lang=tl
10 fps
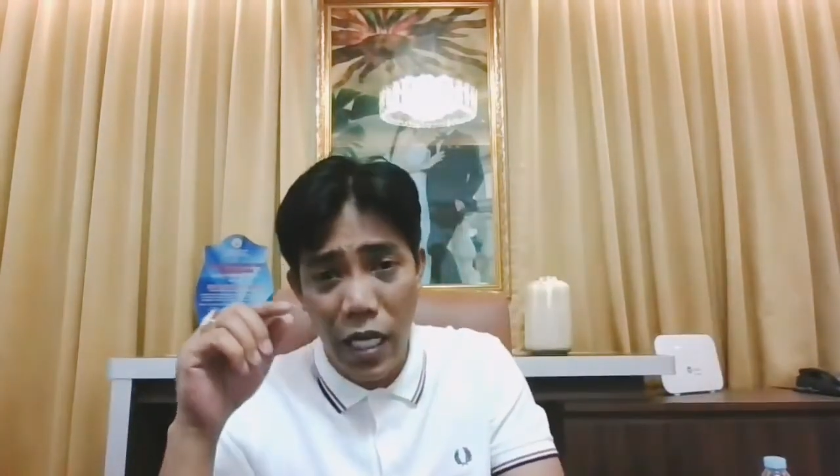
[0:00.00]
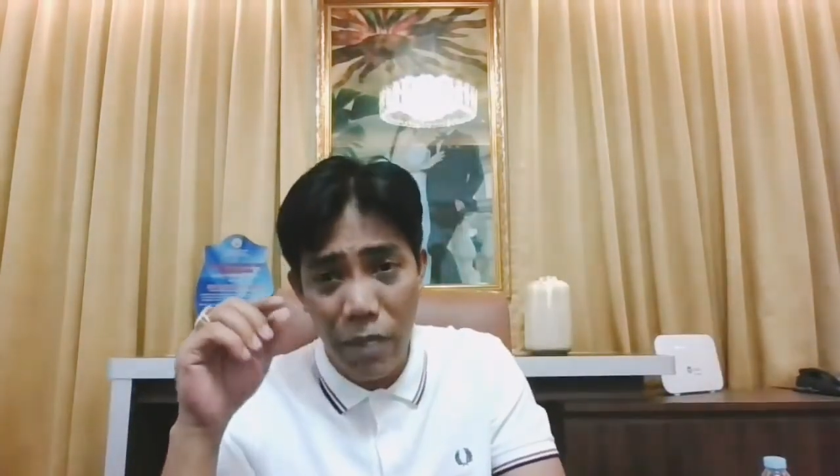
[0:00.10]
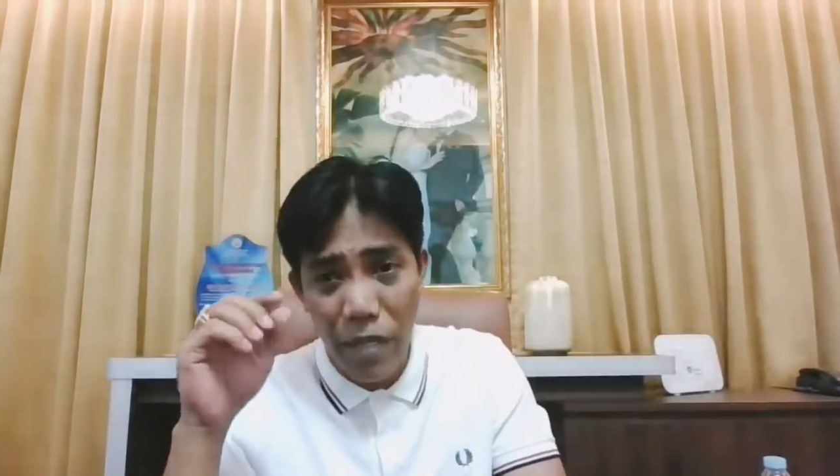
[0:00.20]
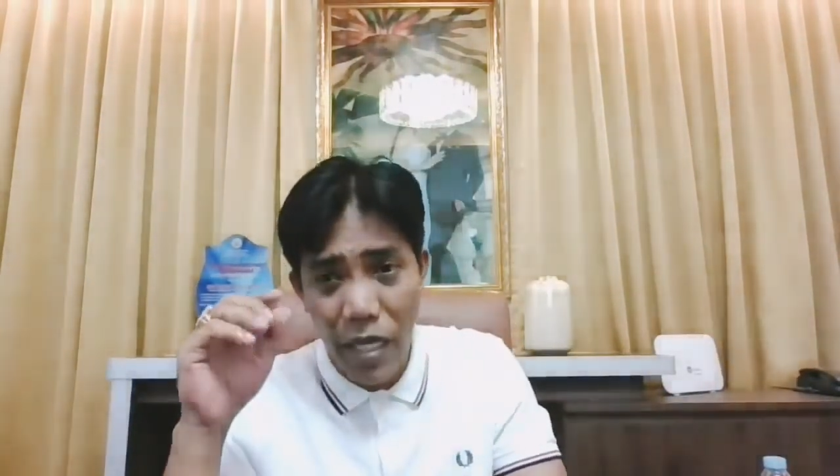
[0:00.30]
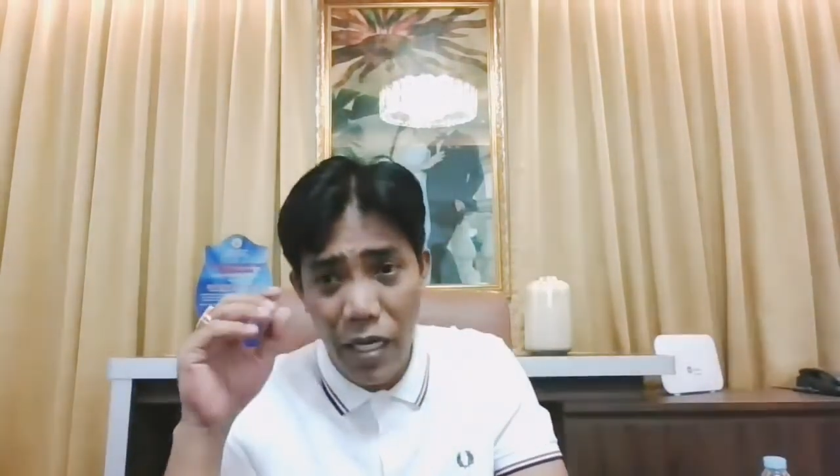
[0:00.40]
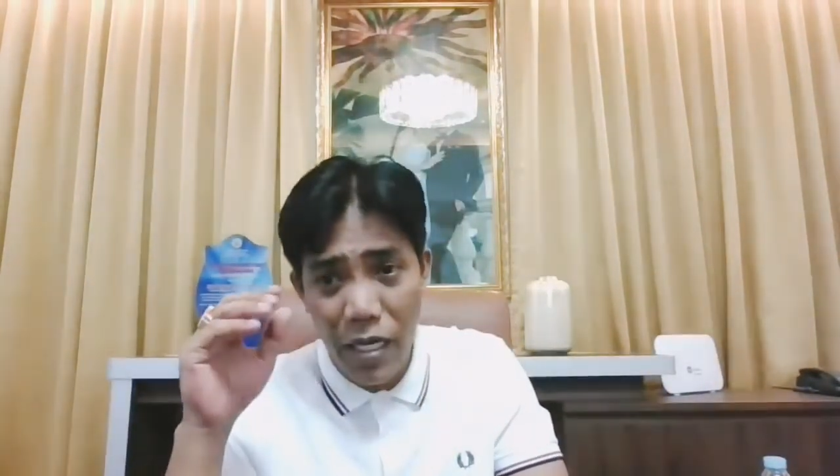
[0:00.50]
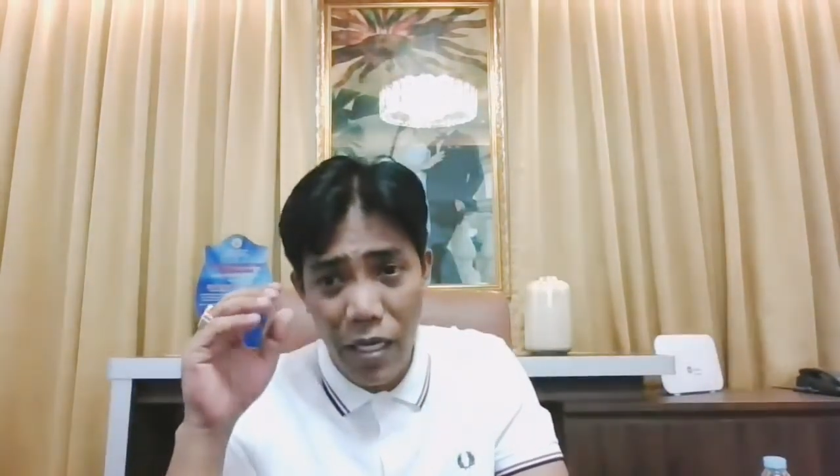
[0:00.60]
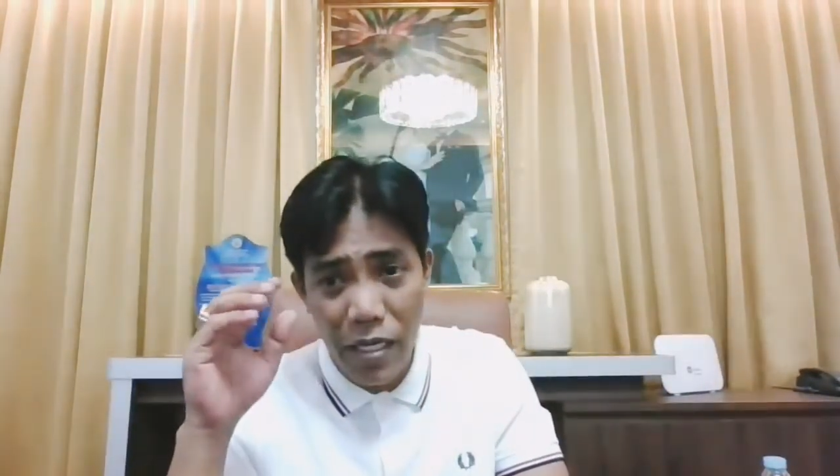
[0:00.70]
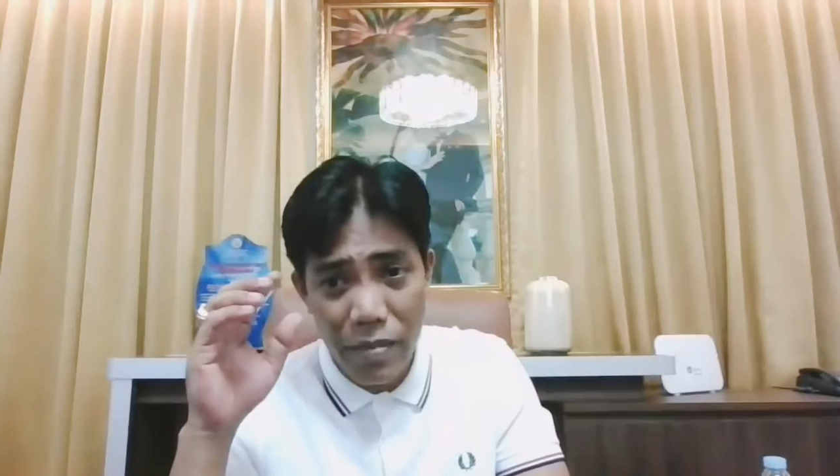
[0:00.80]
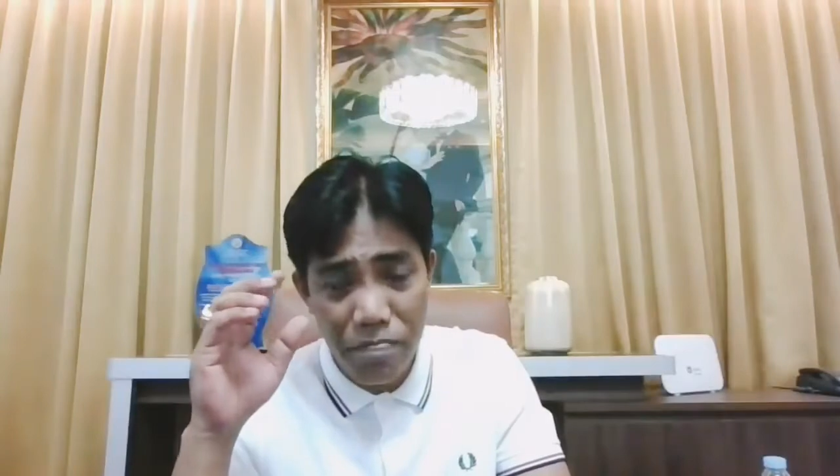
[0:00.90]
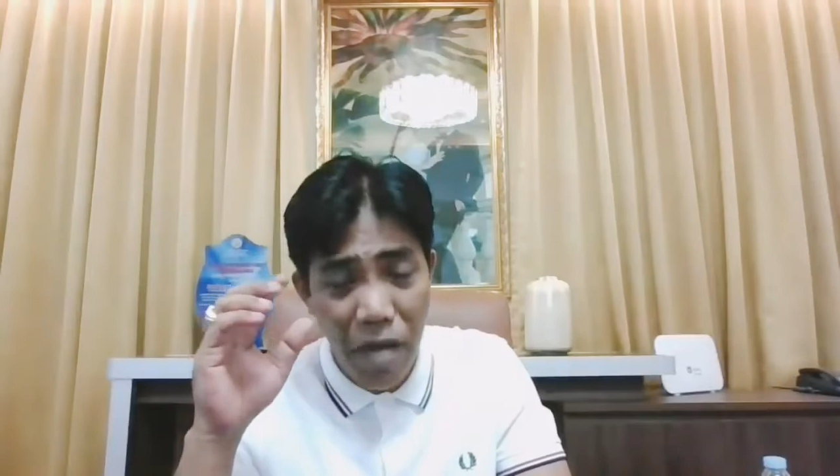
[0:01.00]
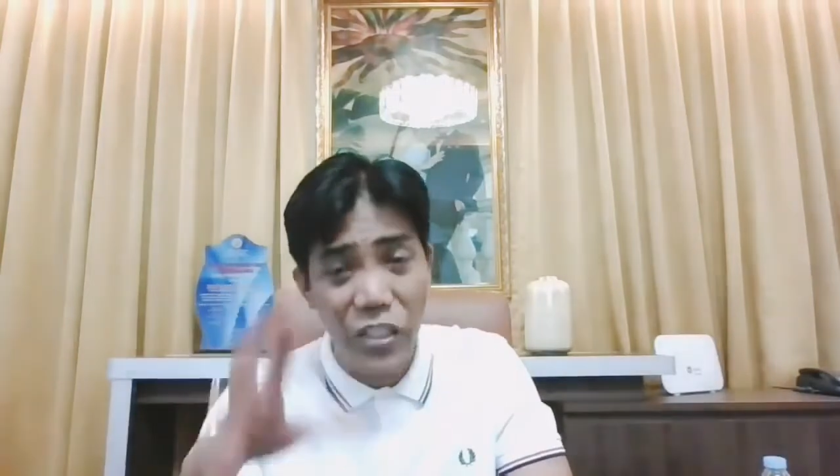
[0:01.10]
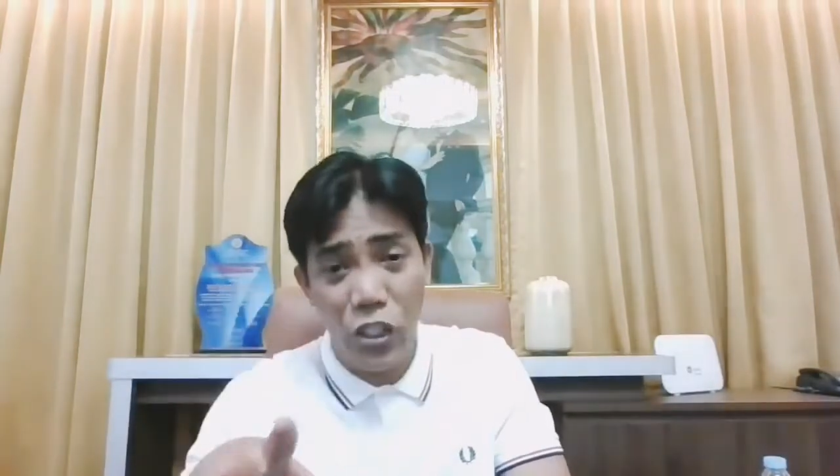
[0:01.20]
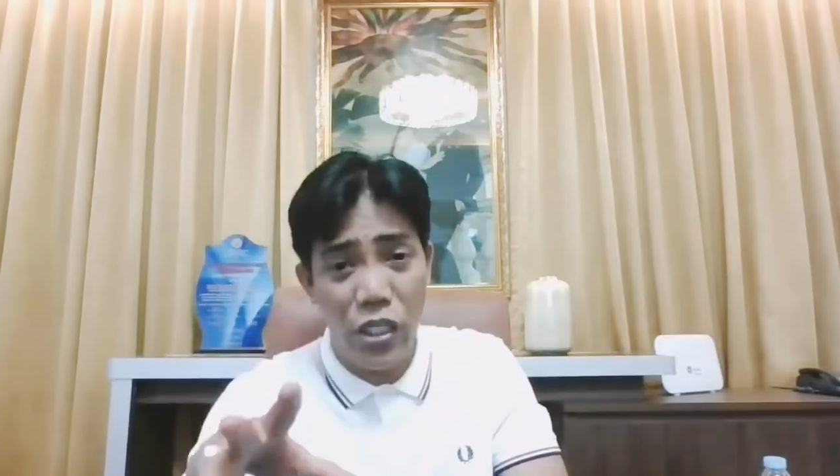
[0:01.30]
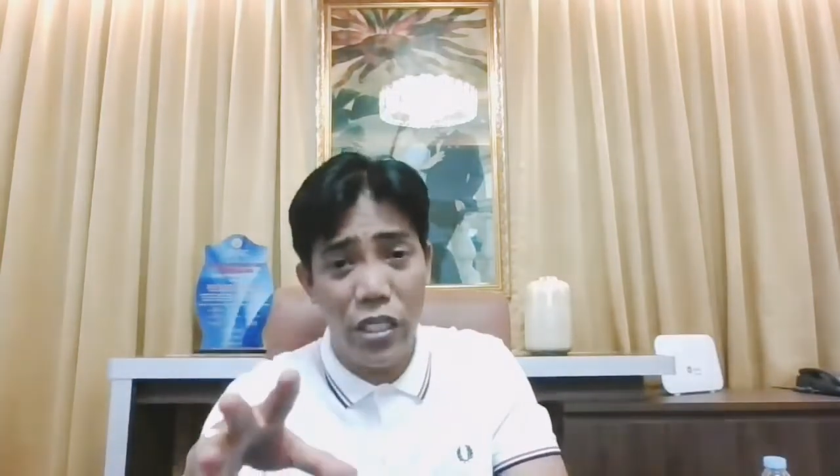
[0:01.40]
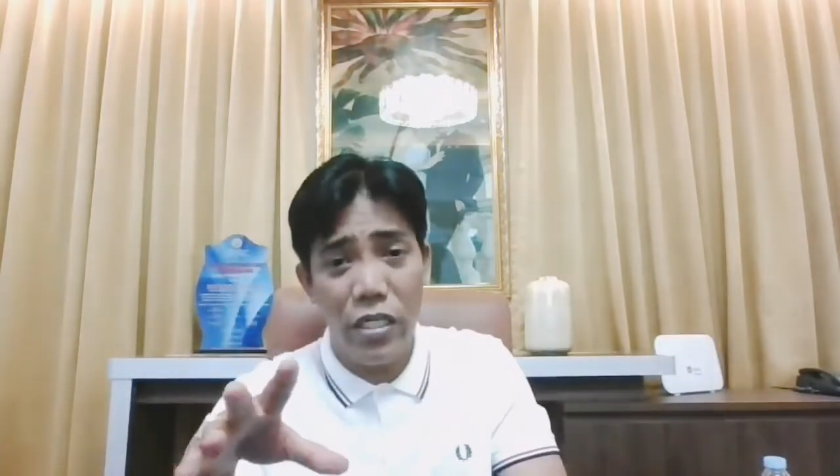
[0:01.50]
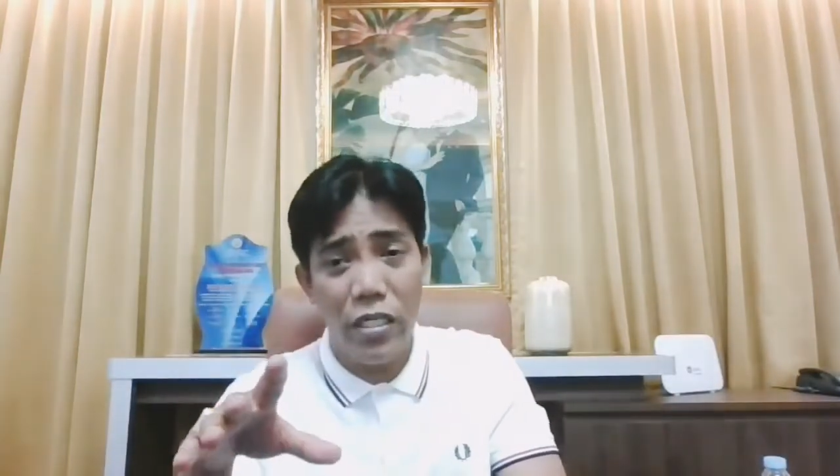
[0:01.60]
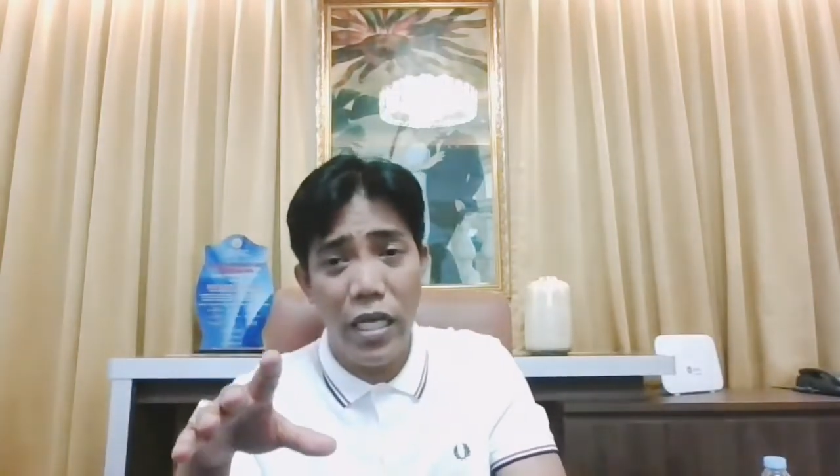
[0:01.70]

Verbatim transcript: aking mga basher.